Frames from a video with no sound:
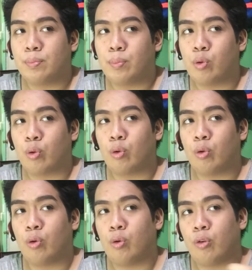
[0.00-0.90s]
puro
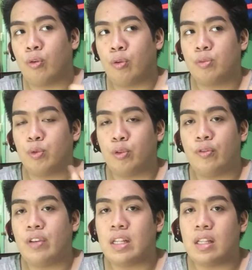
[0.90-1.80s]
spoon
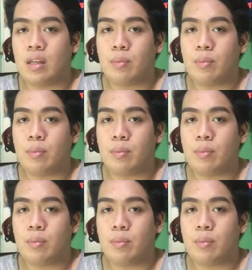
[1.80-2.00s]
feeding,